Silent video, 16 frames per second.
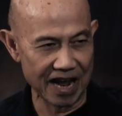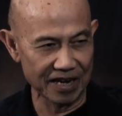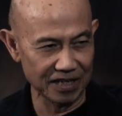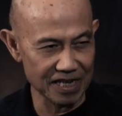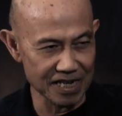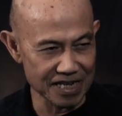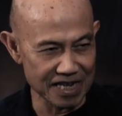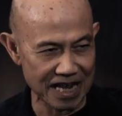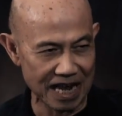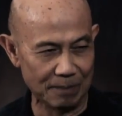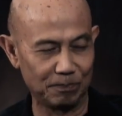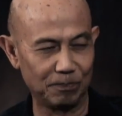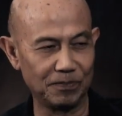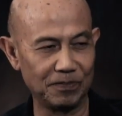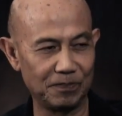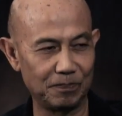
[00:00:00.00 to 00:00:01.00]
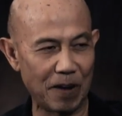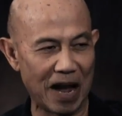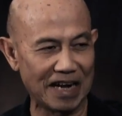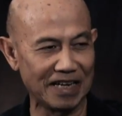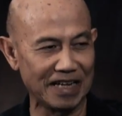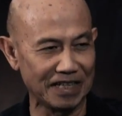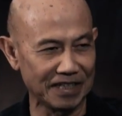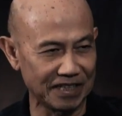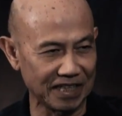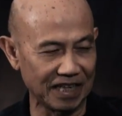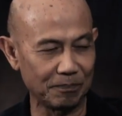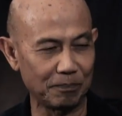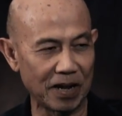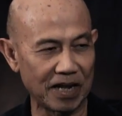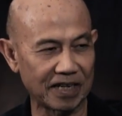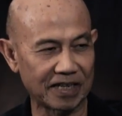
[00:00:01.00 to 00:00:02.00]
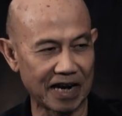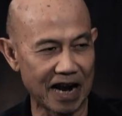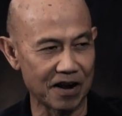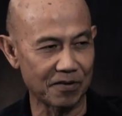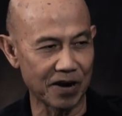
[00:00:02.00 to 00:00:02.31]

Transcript: นหรือเหยียบแผ่นดินจีนเป็นครั้ง